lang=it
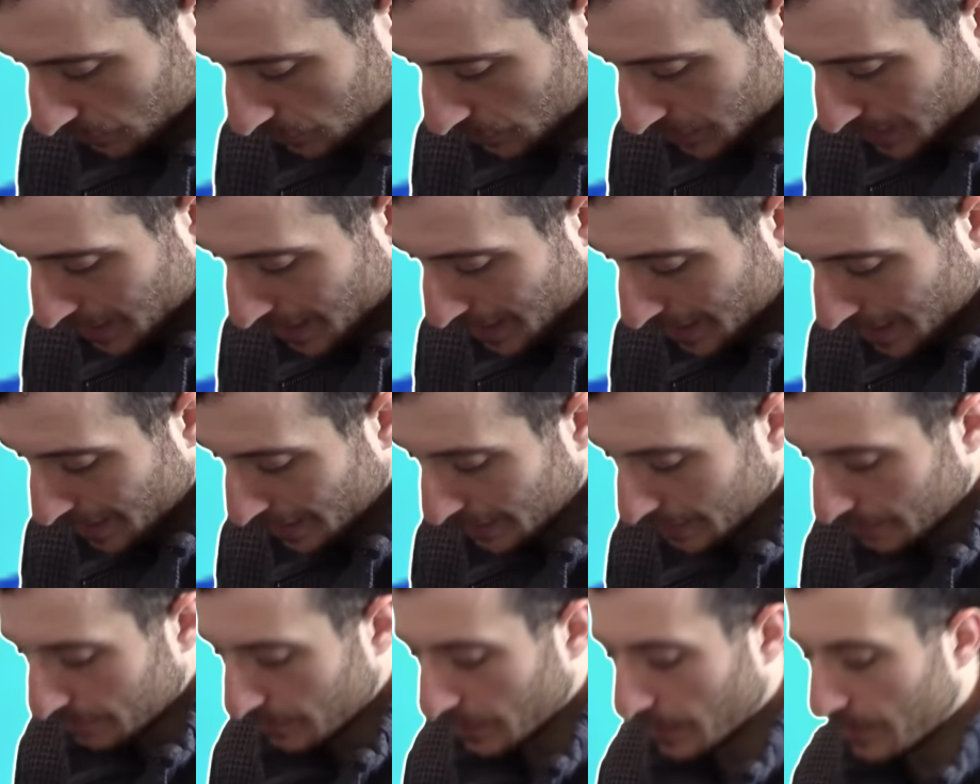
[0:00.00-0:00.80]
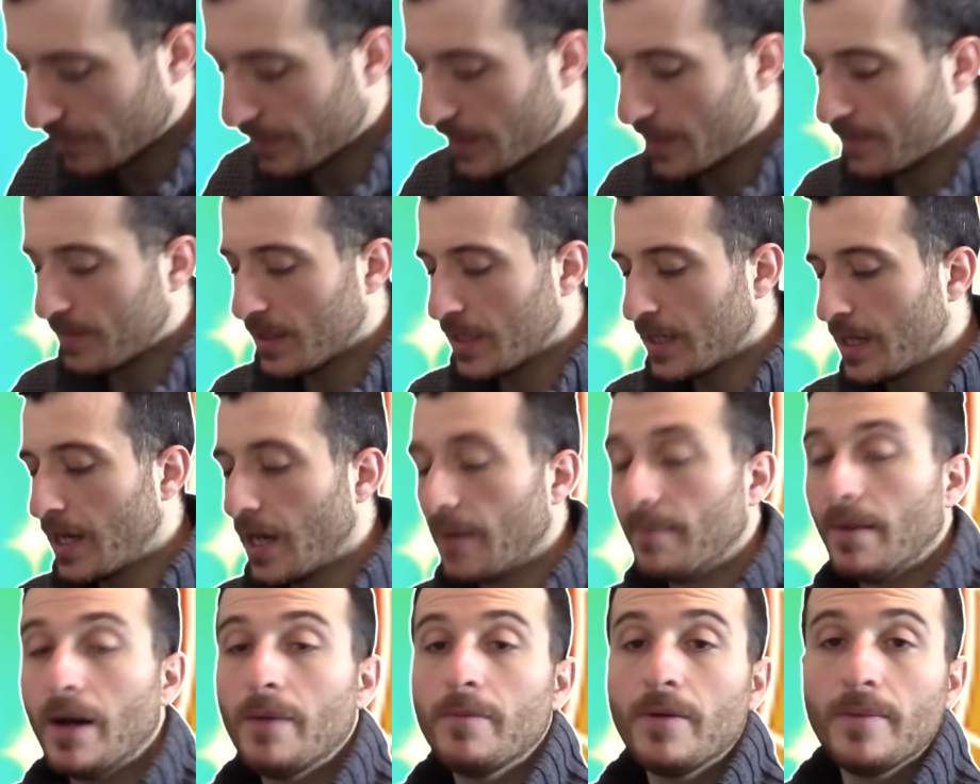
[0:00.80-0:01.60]
Dai, mamma
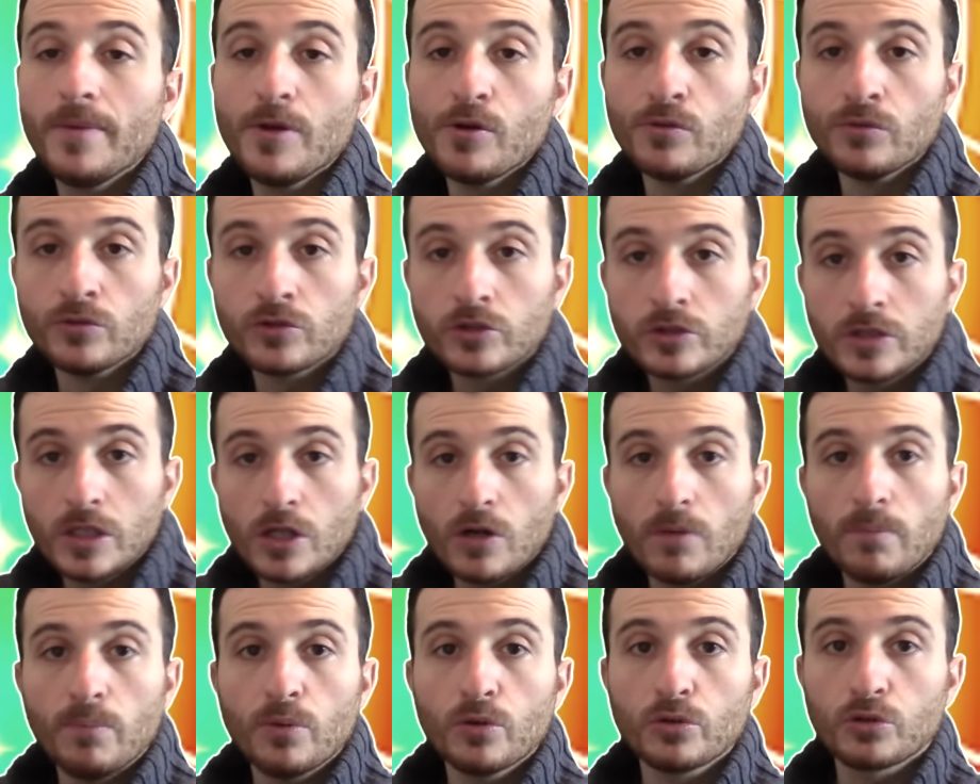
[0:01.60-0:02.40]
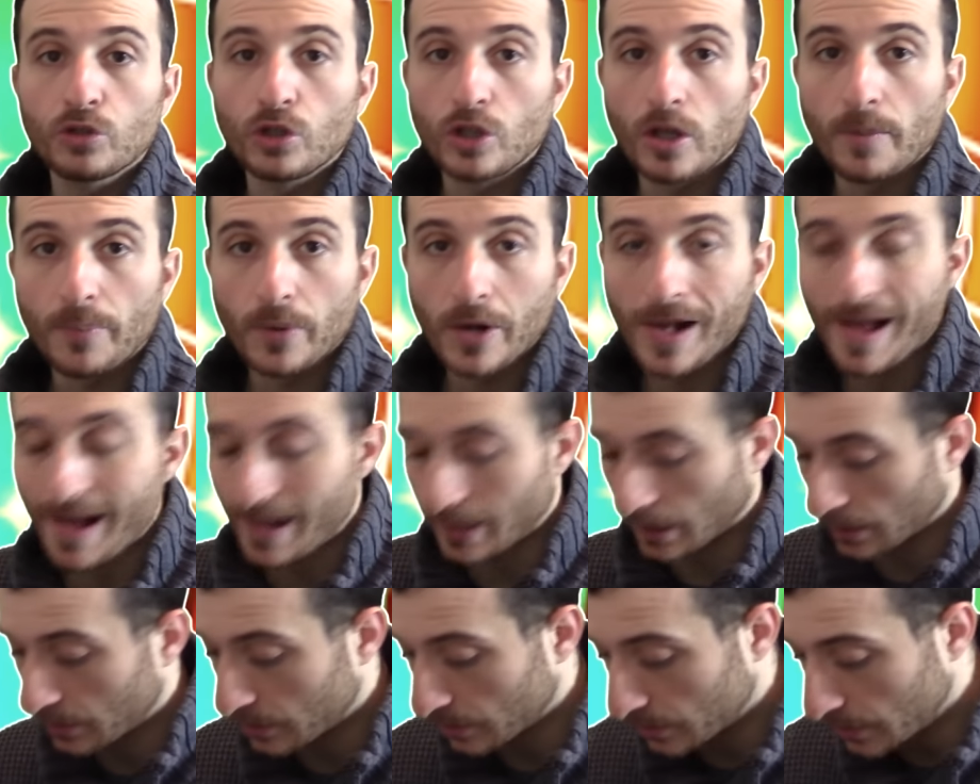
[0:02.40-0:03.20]
mia, mamma mia, un tiro brutto dopo
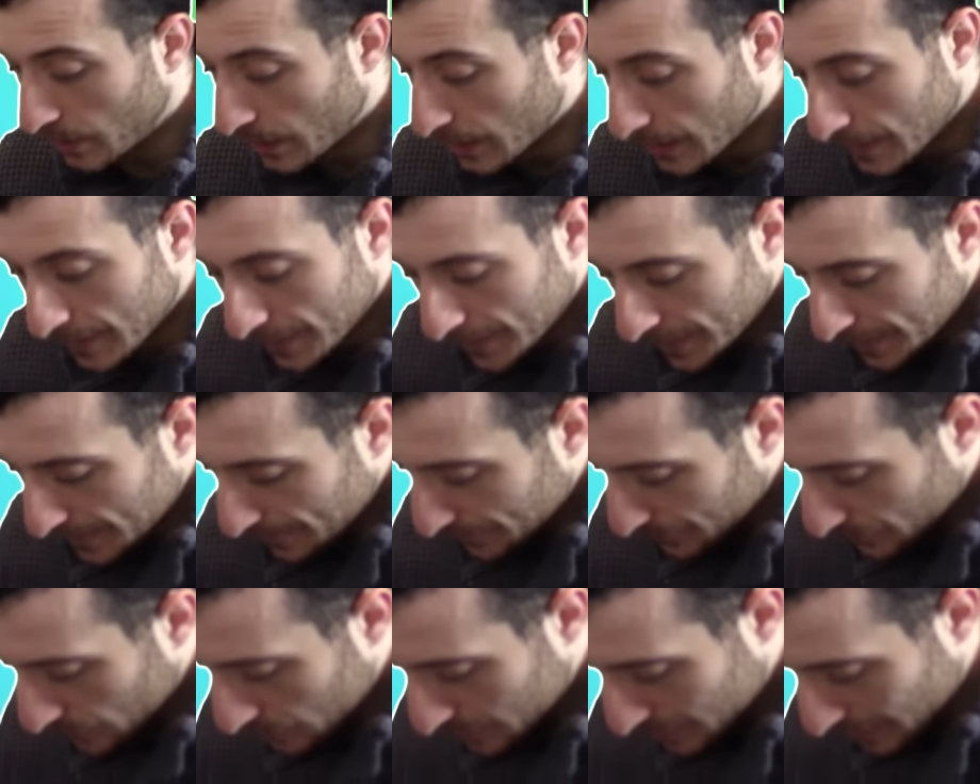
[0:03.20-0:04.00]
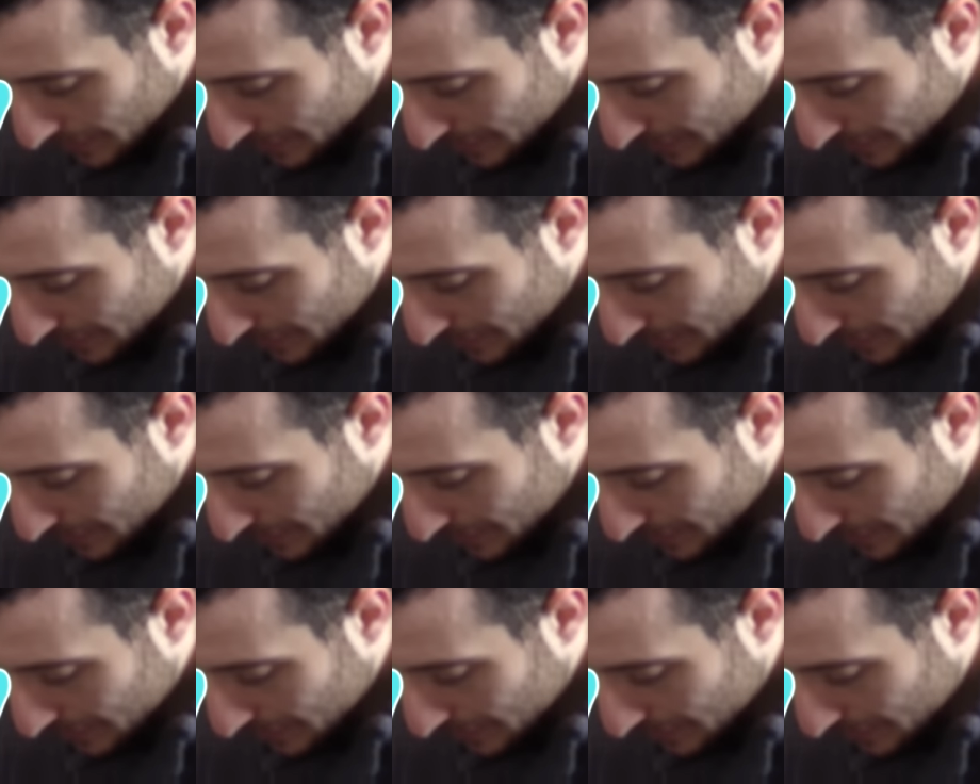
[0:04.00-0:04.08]
l'altro. Non si